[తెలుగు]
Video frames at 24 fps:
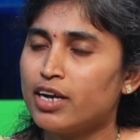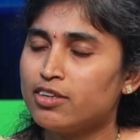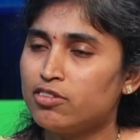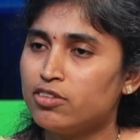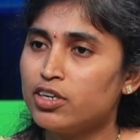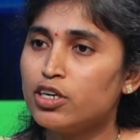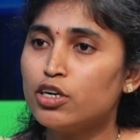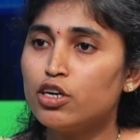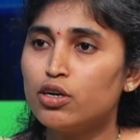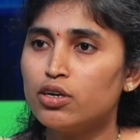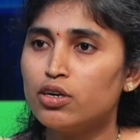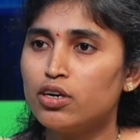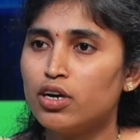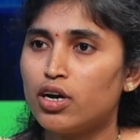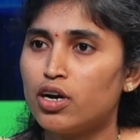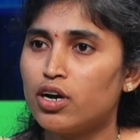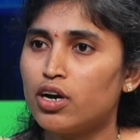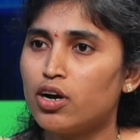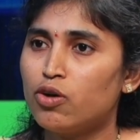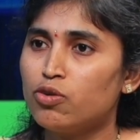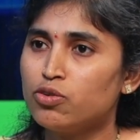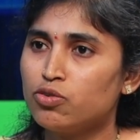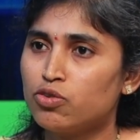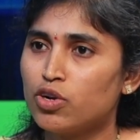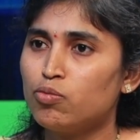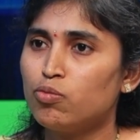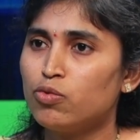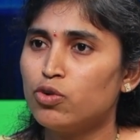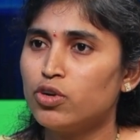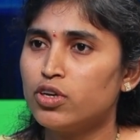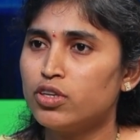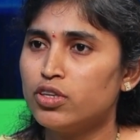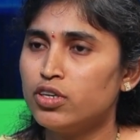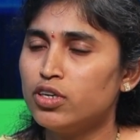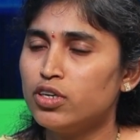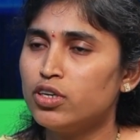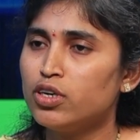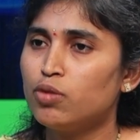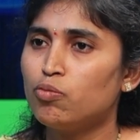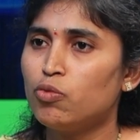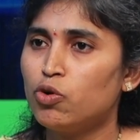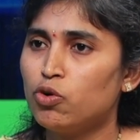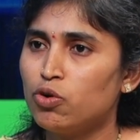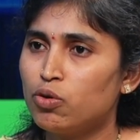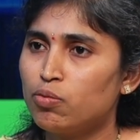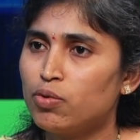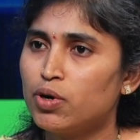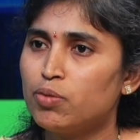అర్జెంట్ అవసరం ఉన్నది
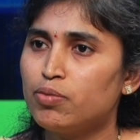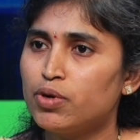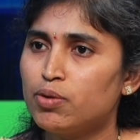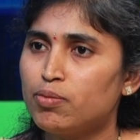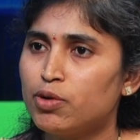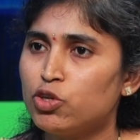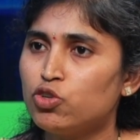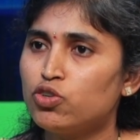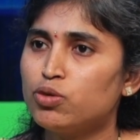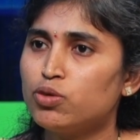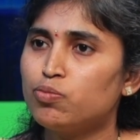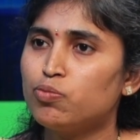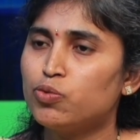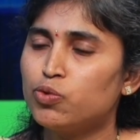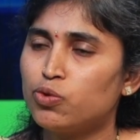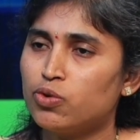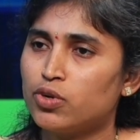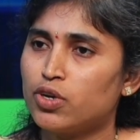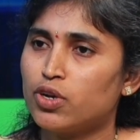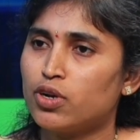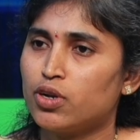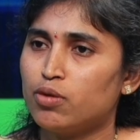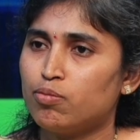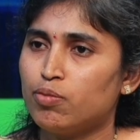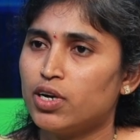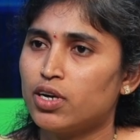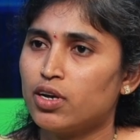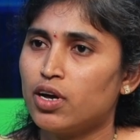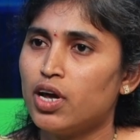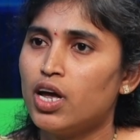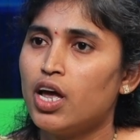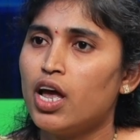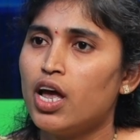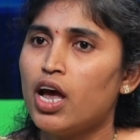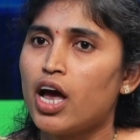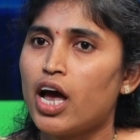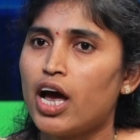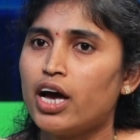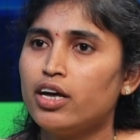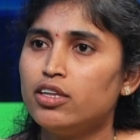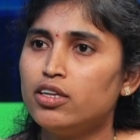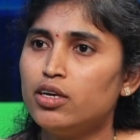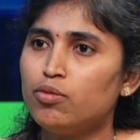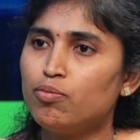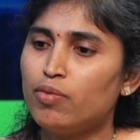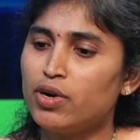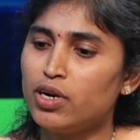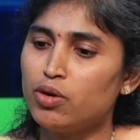అమౌంట్ పంపించమని చెప్తుంటారు అనమాట
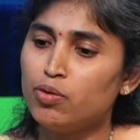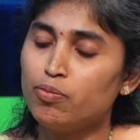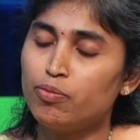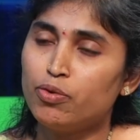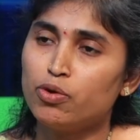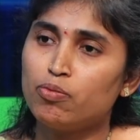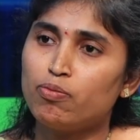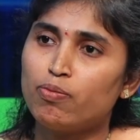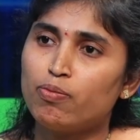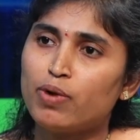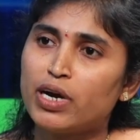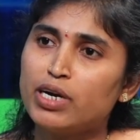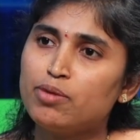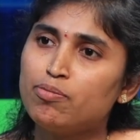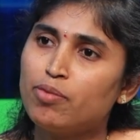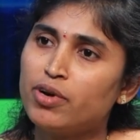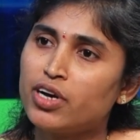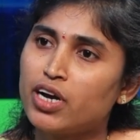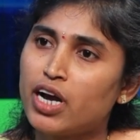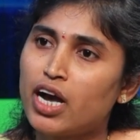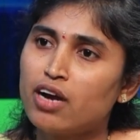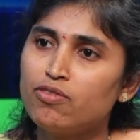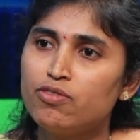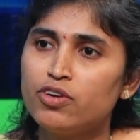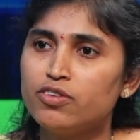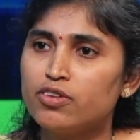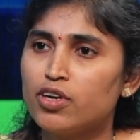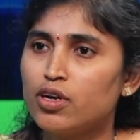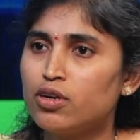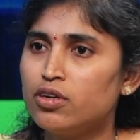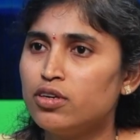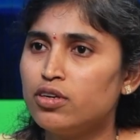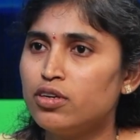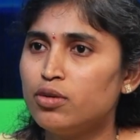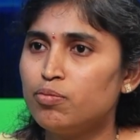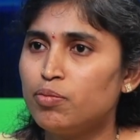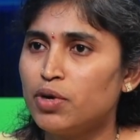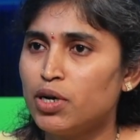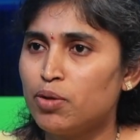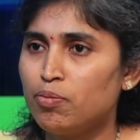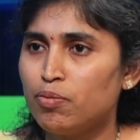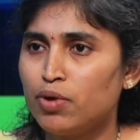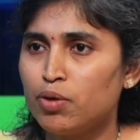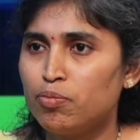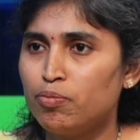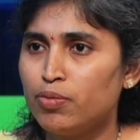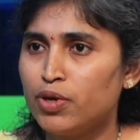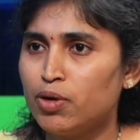అది మనం ఇప్పుడు పై ఆఫీసర్ మనం
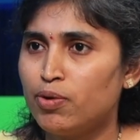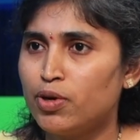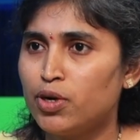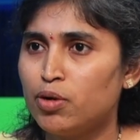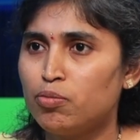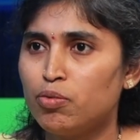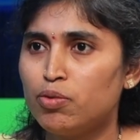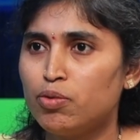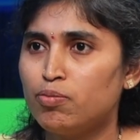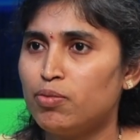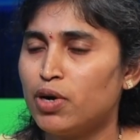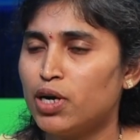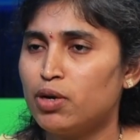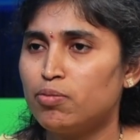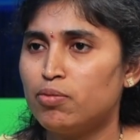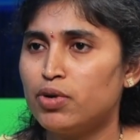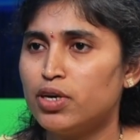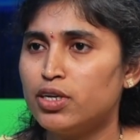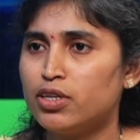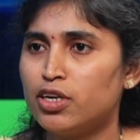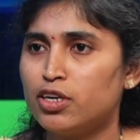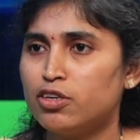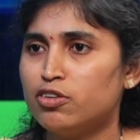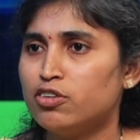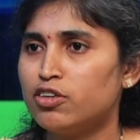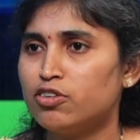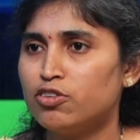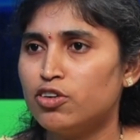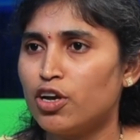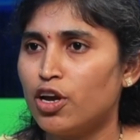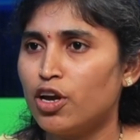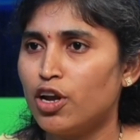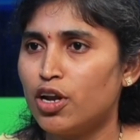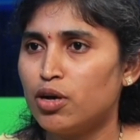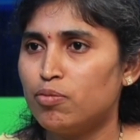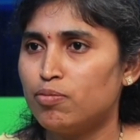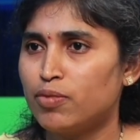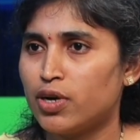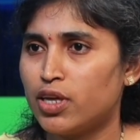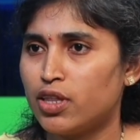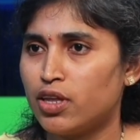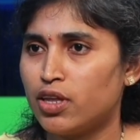పంపించమన్నప్పుడు మనం అయితే రిజెక్ట్ చేయలేము